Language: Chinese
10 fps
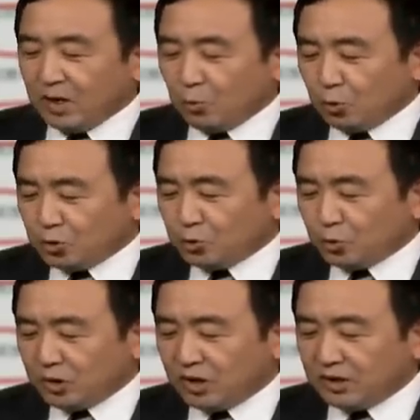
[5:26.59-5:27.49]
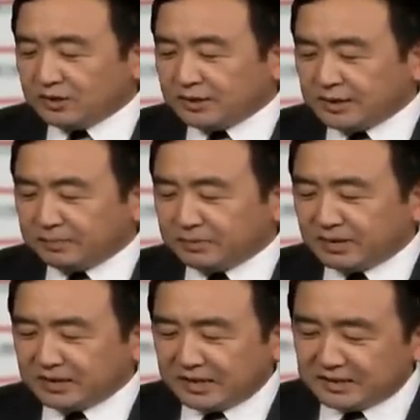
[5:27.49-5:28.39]
无论如何，既不
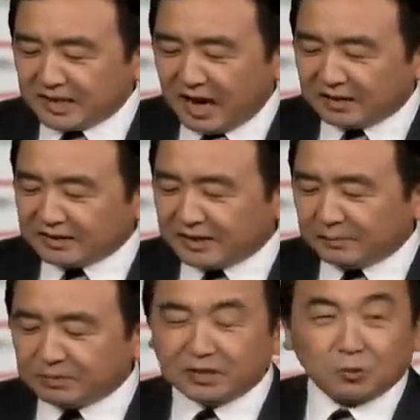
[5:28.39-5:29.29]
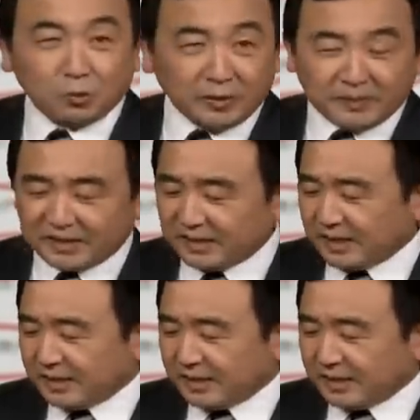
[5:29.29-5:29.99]
能隐藏，也不能回避。